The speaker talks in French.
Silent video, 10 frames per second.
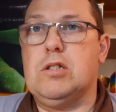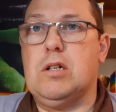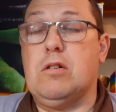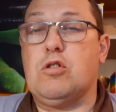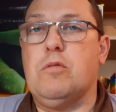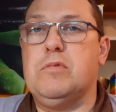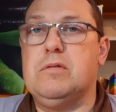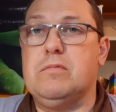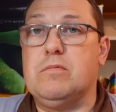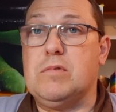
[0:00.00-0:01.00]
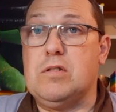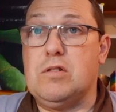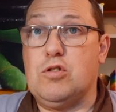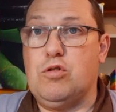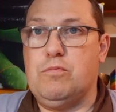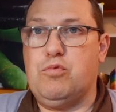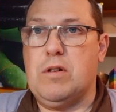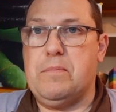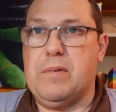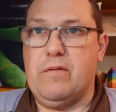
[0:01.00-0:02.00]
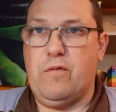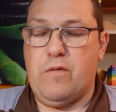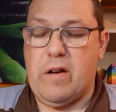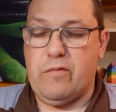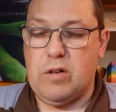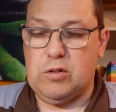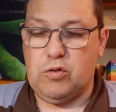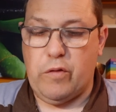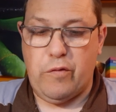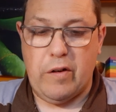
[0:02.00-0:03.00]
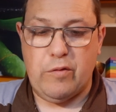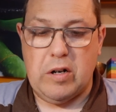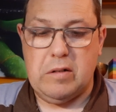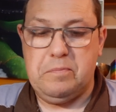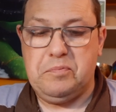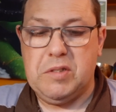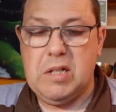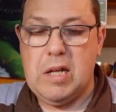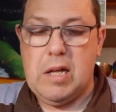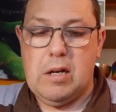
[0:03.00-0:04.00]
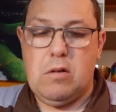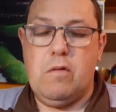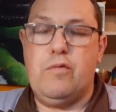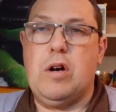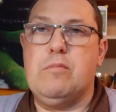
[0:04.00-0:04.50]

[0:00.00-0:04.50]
alors, comme je ne pourrais pas vous faire voir, donc je vais vous faire voir au fur et à